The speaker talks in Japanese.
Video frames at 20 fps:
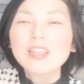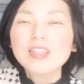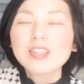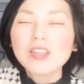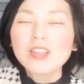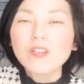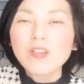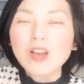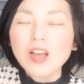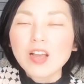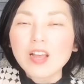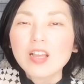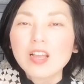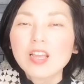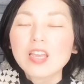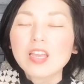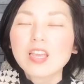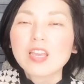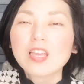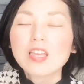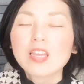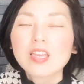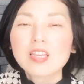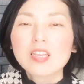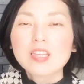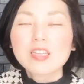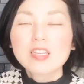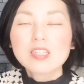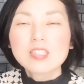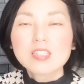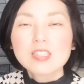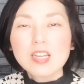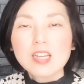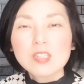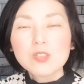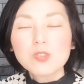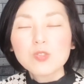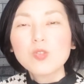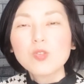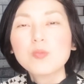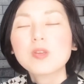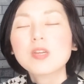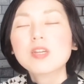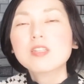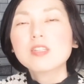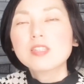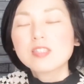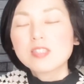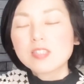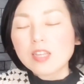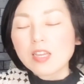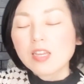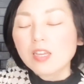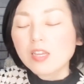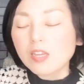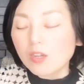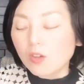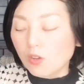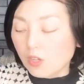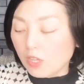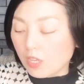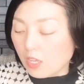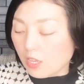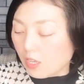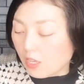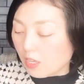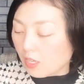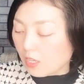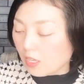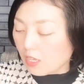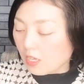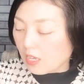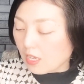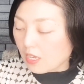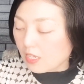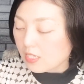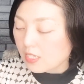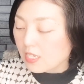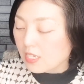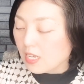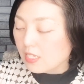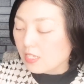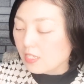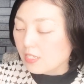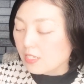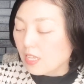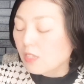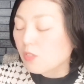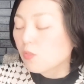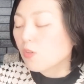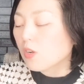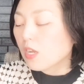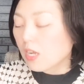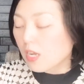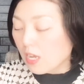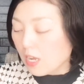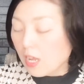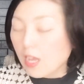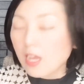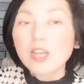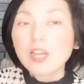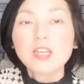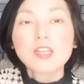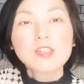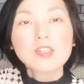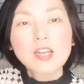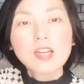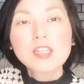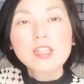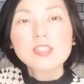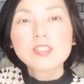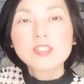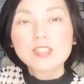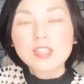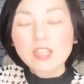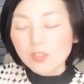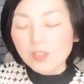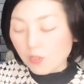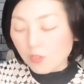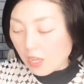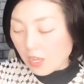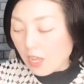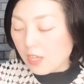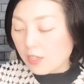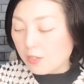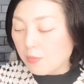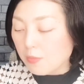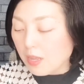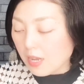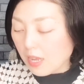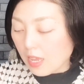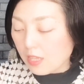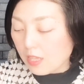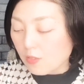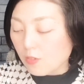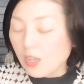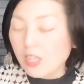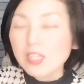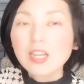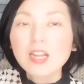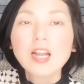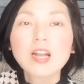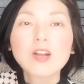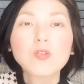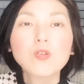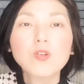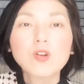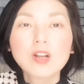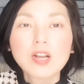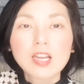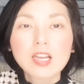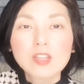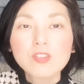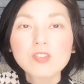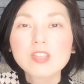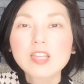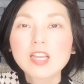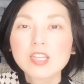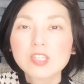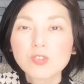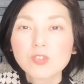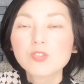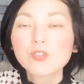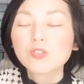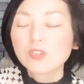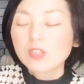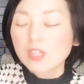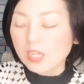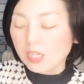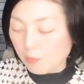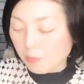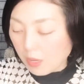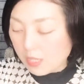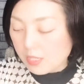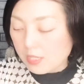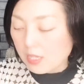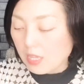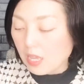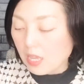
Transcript: では、えー、誕生日がですね、えー、8月7日から9月7日生まれの方が今回の対象となります